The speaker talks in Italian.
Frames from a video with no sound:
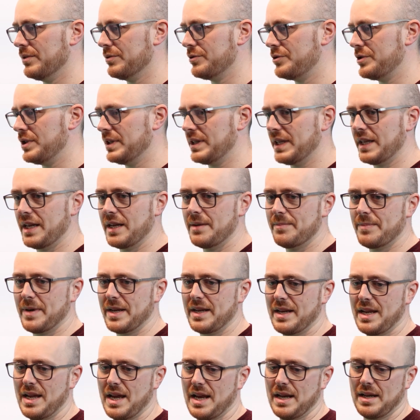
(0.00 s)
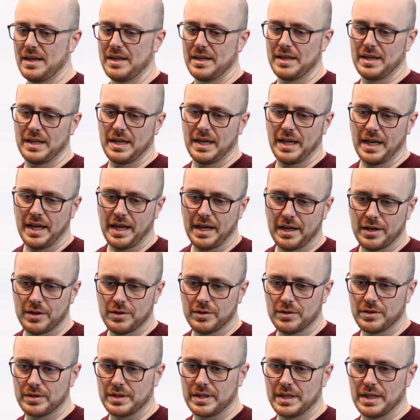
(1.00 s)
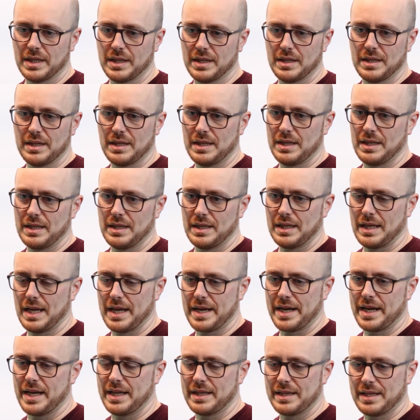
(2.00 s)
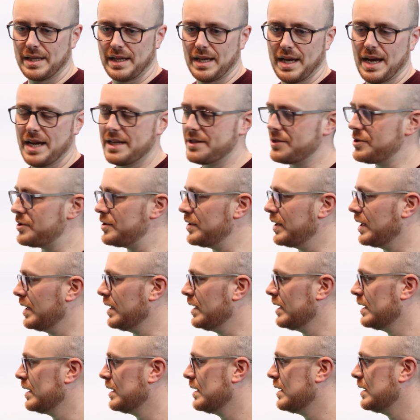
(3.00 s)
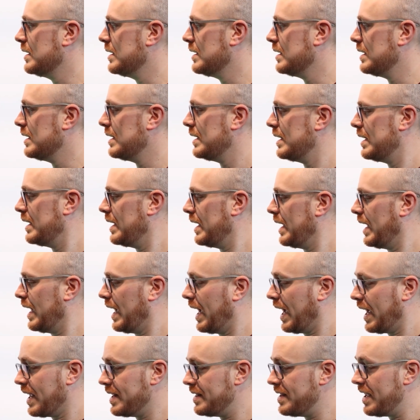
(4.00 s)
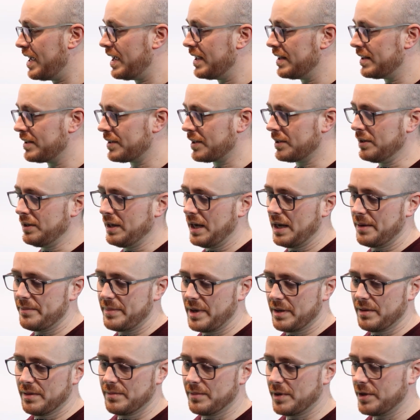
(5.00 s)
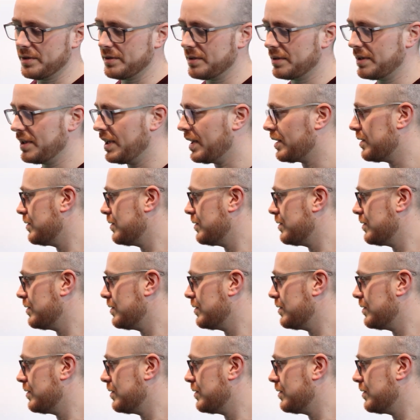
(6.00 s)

l'uscita dei pannelli e con la rete AC e dentro abbiamo modo di